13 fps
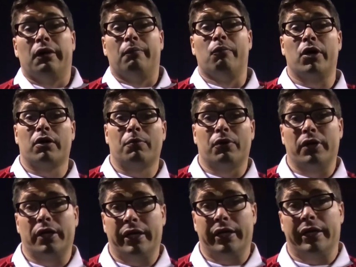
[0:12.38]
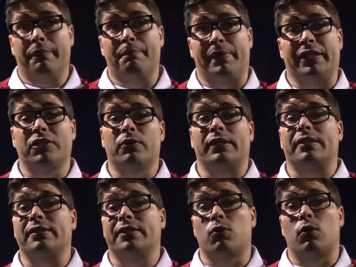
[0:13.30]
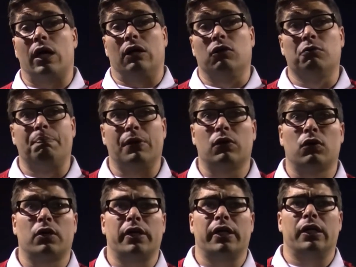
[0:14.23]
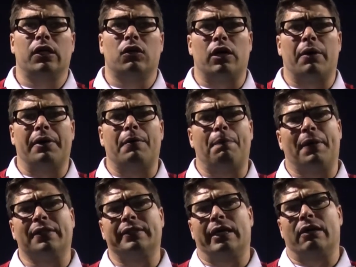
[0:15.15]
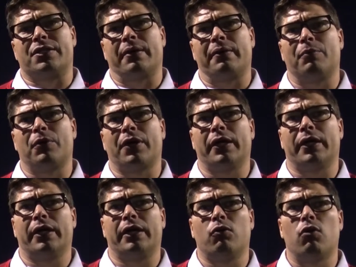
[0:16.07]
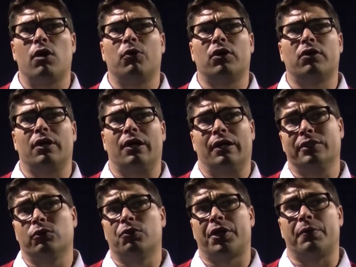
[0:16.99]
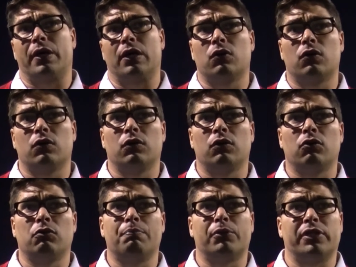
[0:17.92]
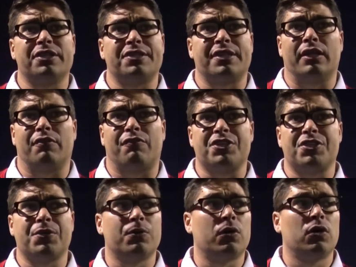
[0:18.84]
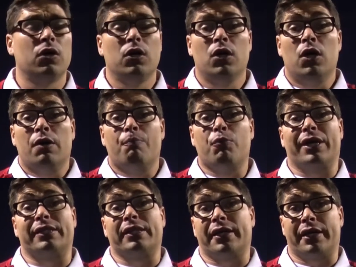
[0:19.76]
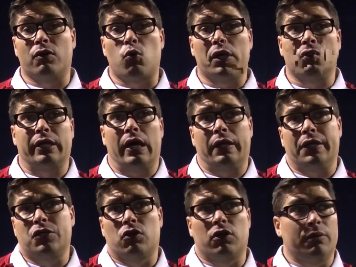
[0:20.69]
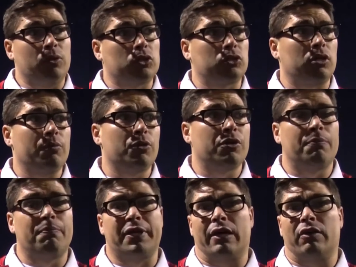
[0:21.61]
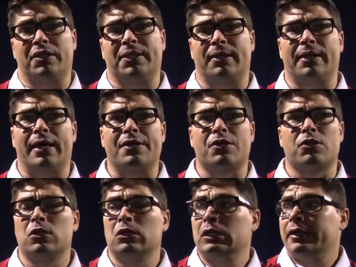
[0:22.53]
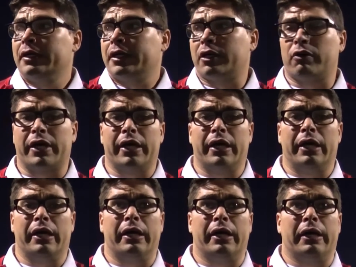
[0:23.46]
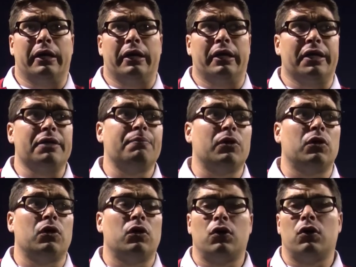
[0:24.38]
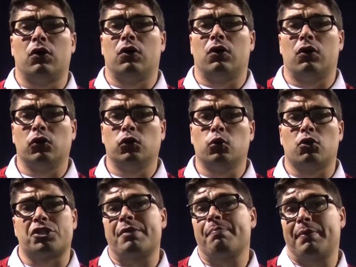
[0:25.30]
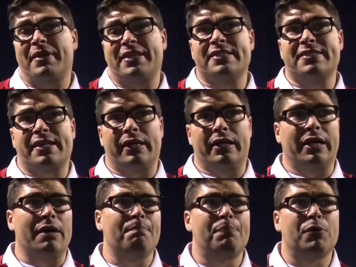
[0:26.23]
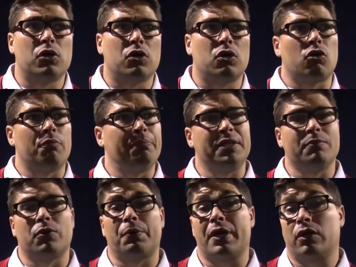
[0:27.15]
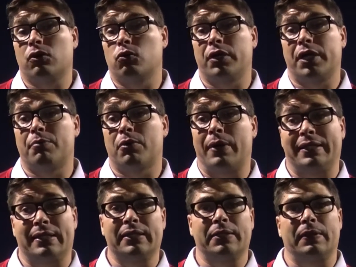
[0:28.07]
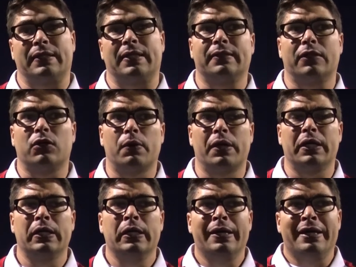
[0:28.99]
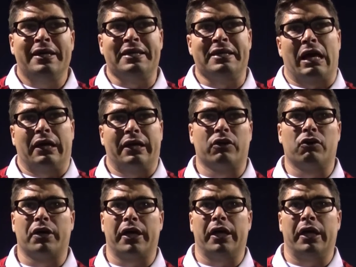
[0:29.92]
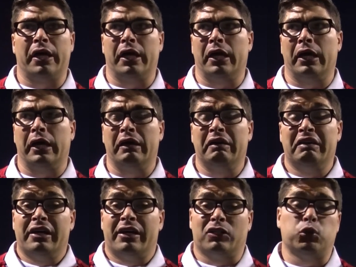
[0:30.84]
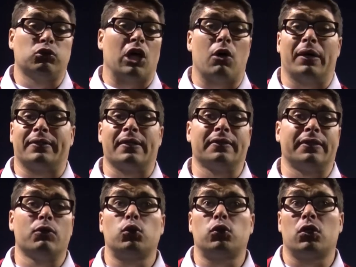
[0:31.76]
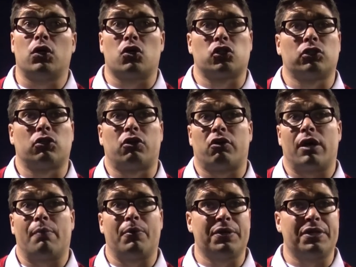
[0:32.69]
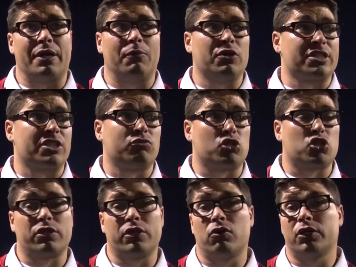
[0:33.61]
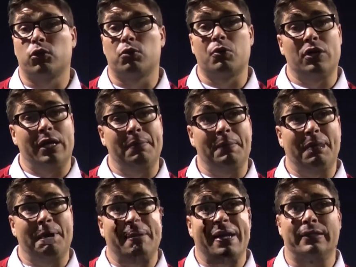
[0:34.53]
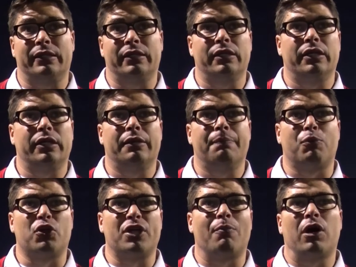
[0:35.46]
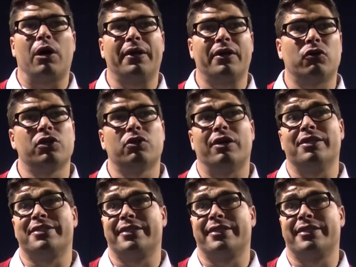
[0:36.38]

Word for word: Bueno, pues partido bastante igualado, un poco lo que, lo que habíamos planteado. Sabíamos que, jugamos ante un rival con, un potencial defensivo muy a tener en cuenta, de hecho lo demostró, es muy complicado hacerle daño. Creo que, el equipo tuvo siempre presencia en el campo, competimos bien con un equipo bastante, bastante joven y nada, creo que resultado bastante justo. Nosotros creo que aprovechamos esa situación de gol que tuvimos en la primera parte, podíamos habernos ido a